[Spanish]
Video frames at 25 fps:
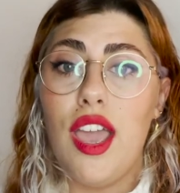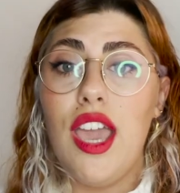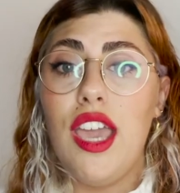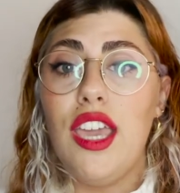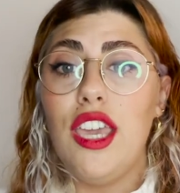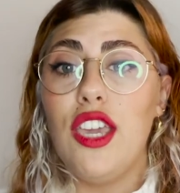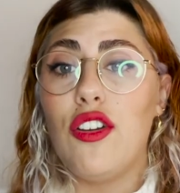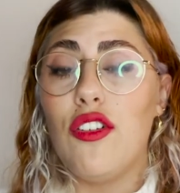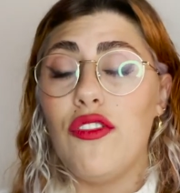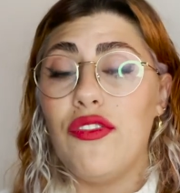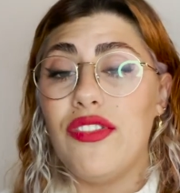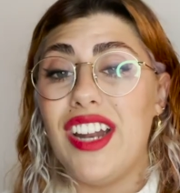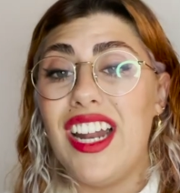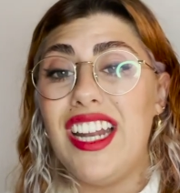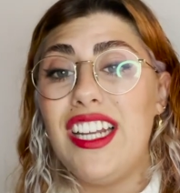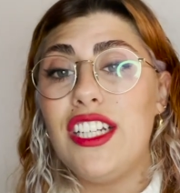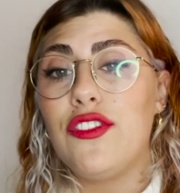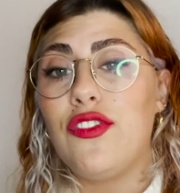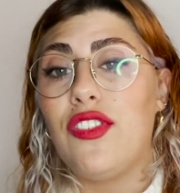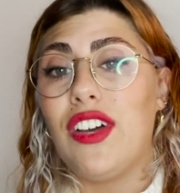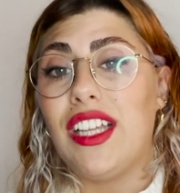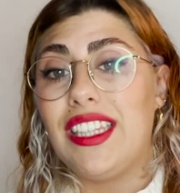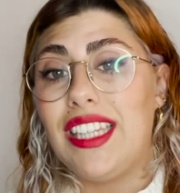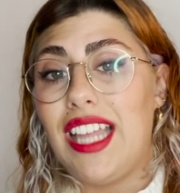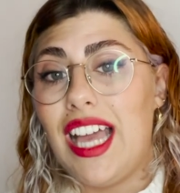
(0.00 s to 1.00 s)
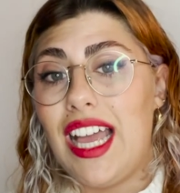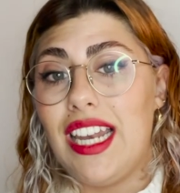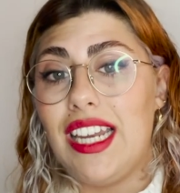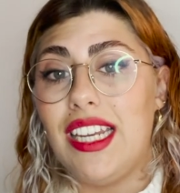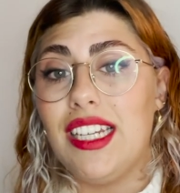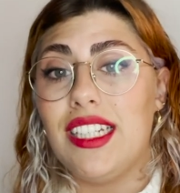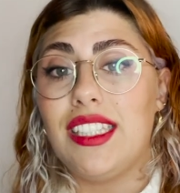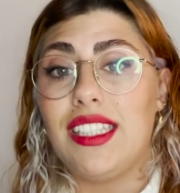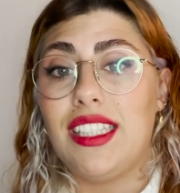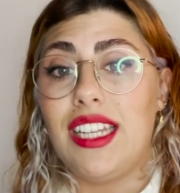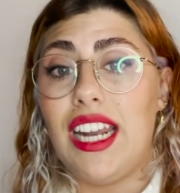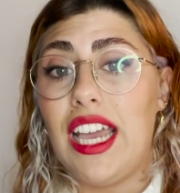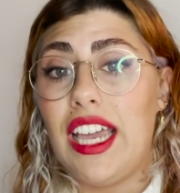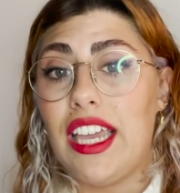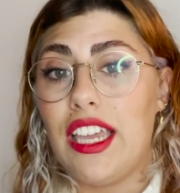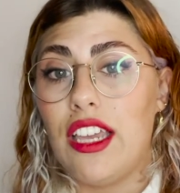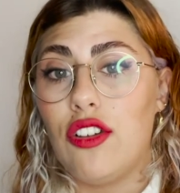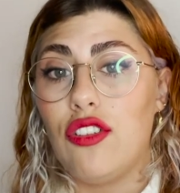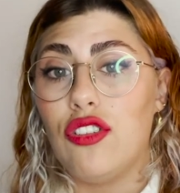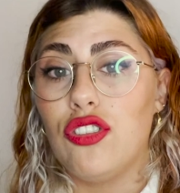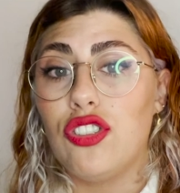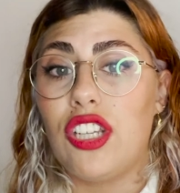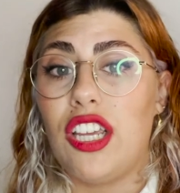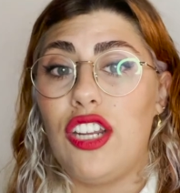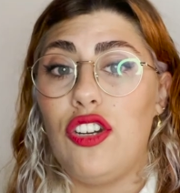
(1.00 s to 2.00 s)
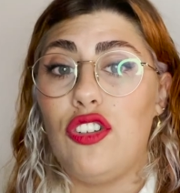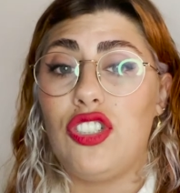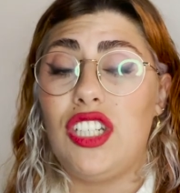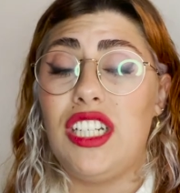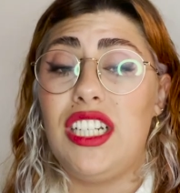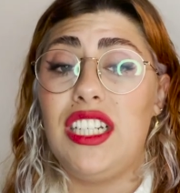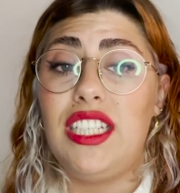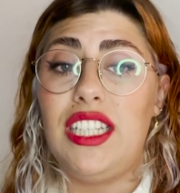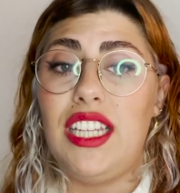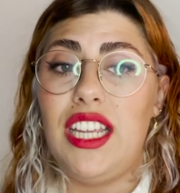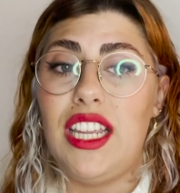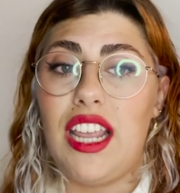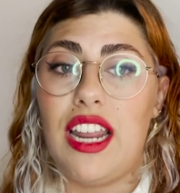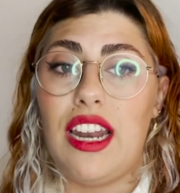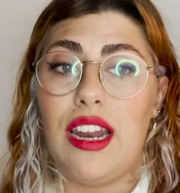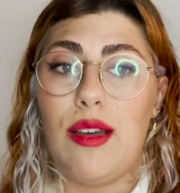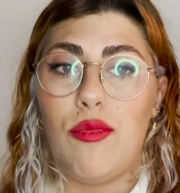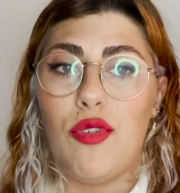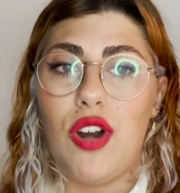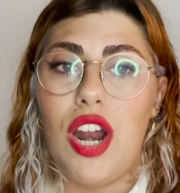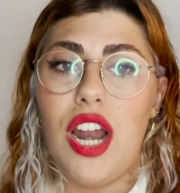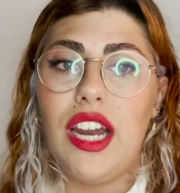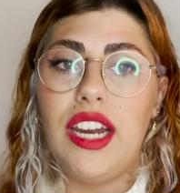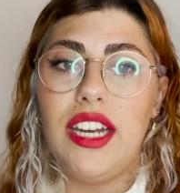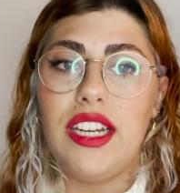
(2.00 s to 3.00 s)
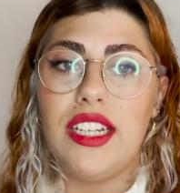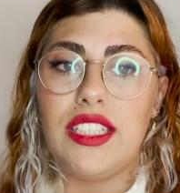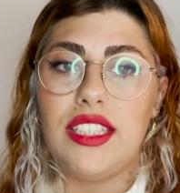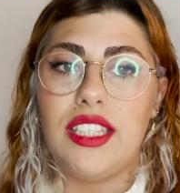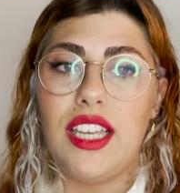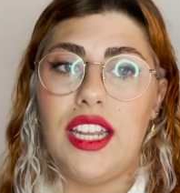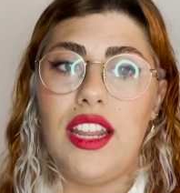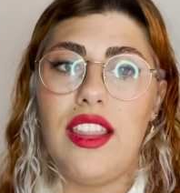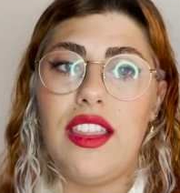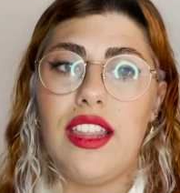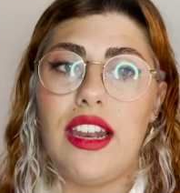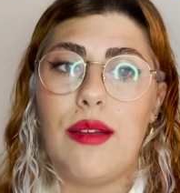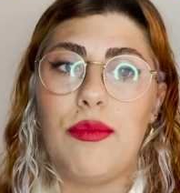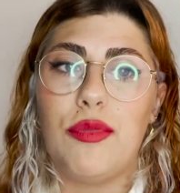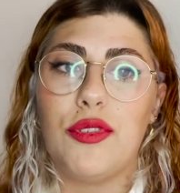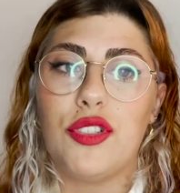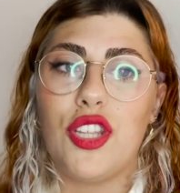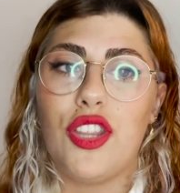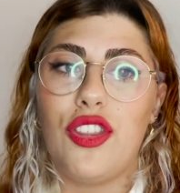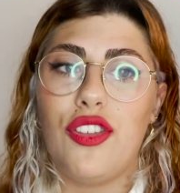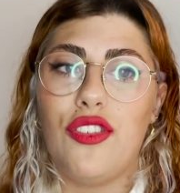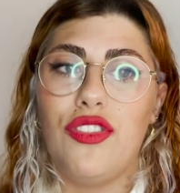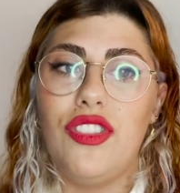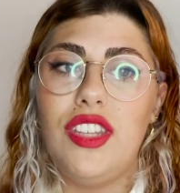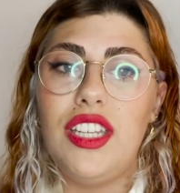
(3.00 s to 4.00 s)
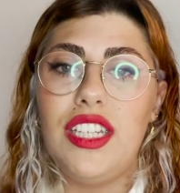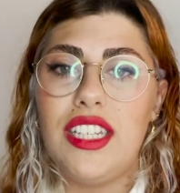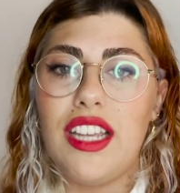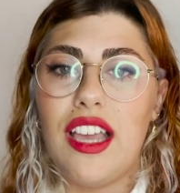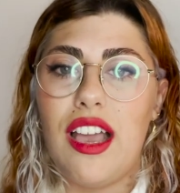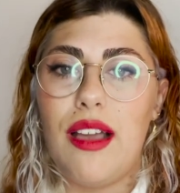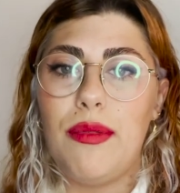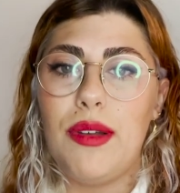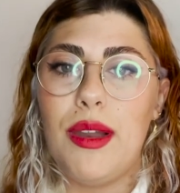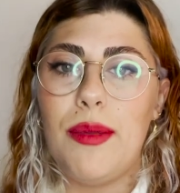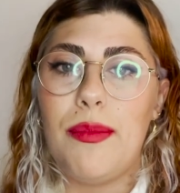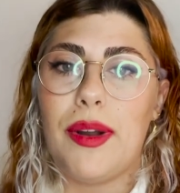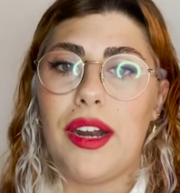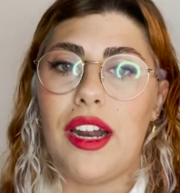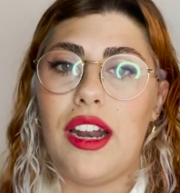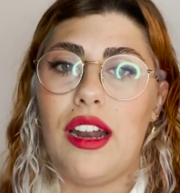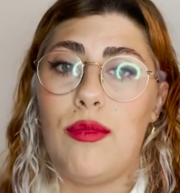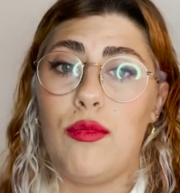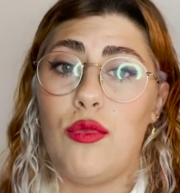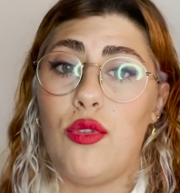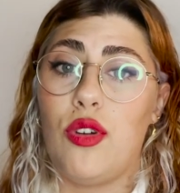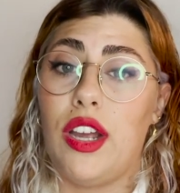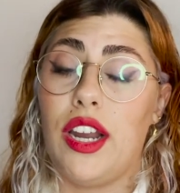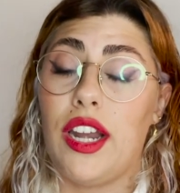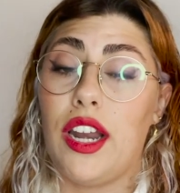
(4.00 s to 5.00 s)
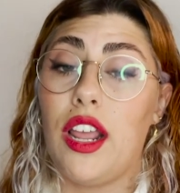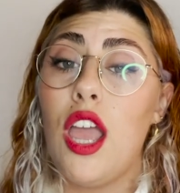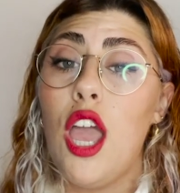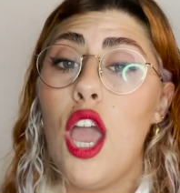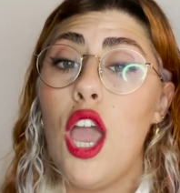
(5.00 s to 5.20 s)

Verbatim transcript: y con finales fatales, trágicos, que nos enseñan la moral cristiana de la posición deseable para la mujer,